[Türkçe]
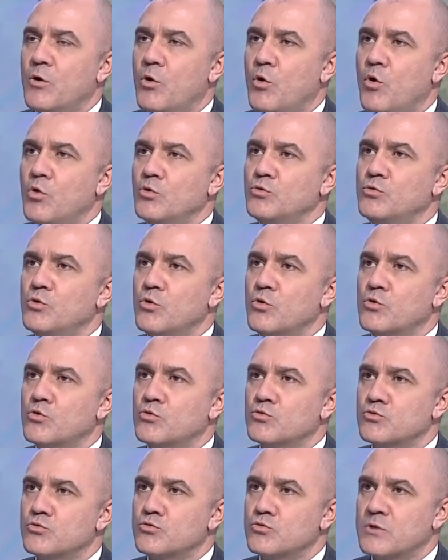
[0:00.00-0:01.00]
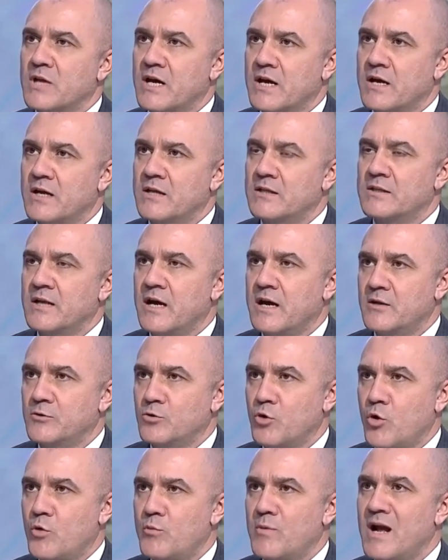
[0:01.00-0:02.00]
19'da
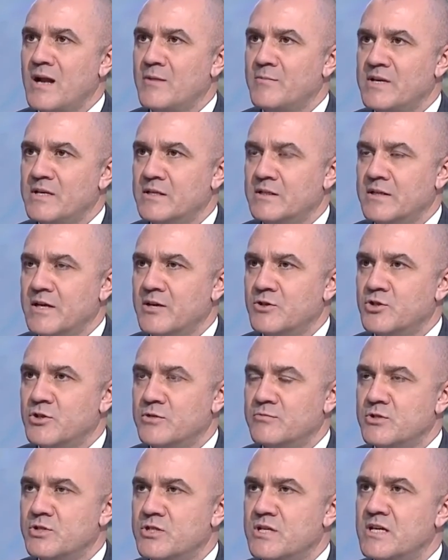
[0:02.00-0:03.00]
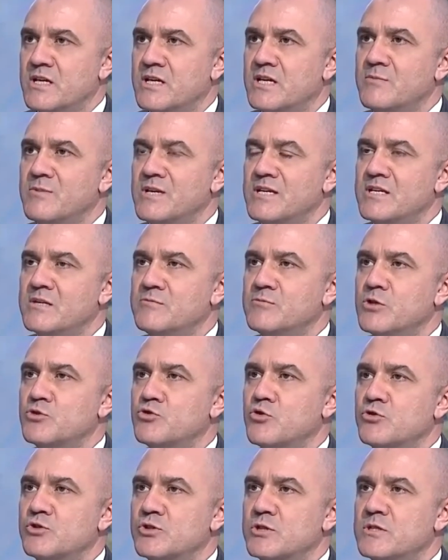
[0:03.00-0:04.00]
daha normal bir yıl geçirmiştik.
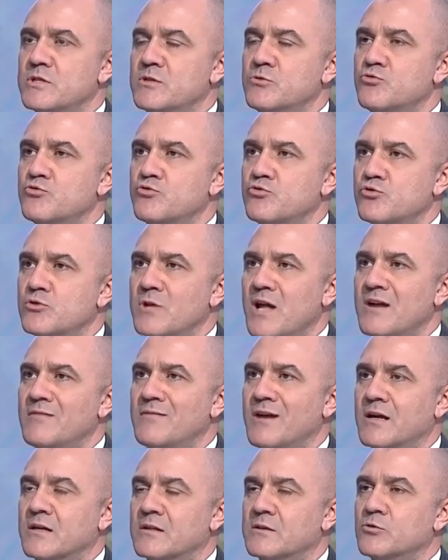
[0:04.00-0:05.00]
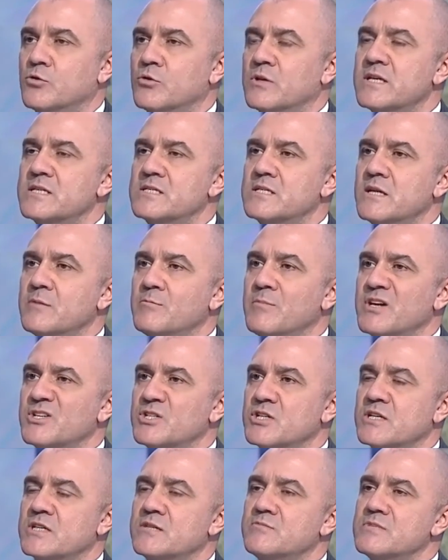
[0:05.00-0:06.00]
2020'de çok ciddi düşüşler vardı. Dolayısıyla
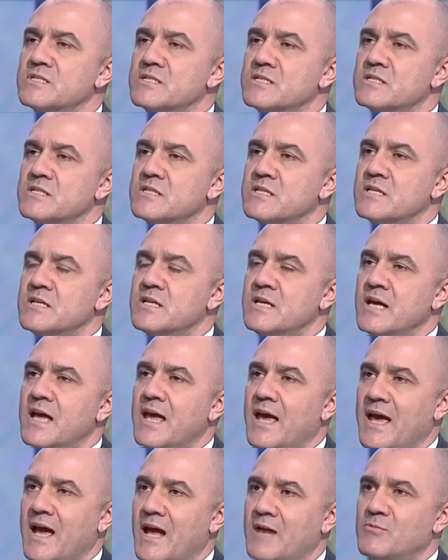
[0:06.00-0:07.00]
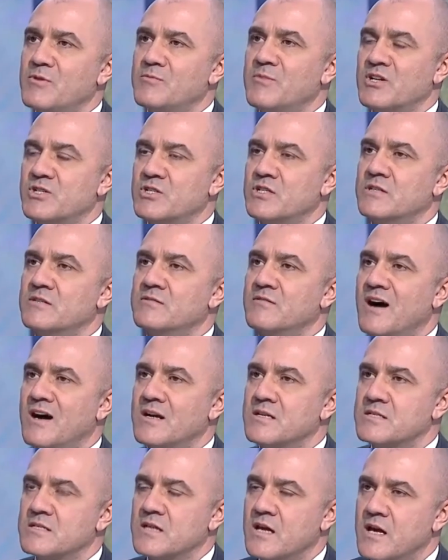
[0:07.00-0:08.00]
başarımızı eğer bir başarı
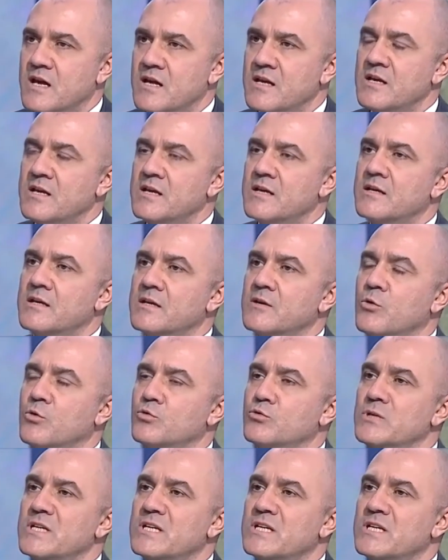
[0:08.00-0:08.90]
varsa e, onu